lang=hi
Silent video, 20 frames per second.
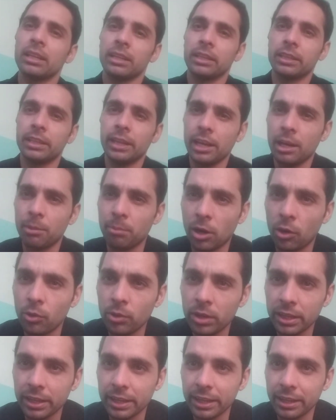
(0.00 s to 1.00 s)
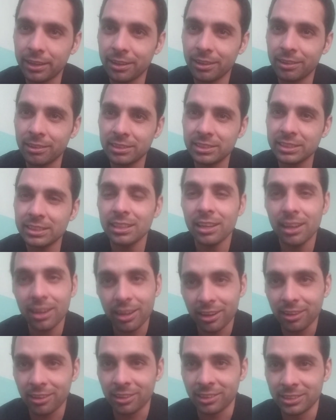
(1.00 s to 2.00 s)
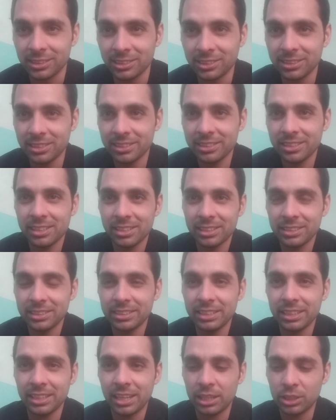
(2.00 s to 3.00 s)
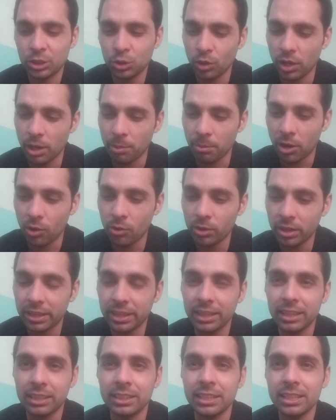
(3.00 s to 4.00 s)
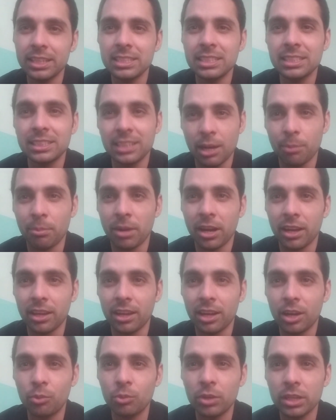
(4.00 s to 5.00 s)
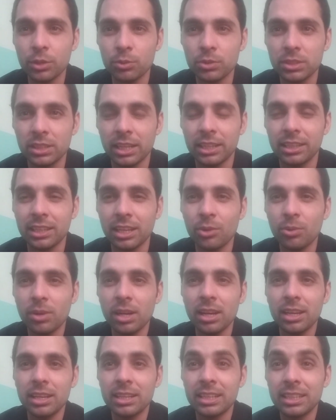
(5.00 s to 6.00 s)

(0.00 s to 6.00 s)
द अमाउंट ए कंट्री अर्नस ठीक है जो अमाउंट एक देश कमाया वही उसका क्या हुआ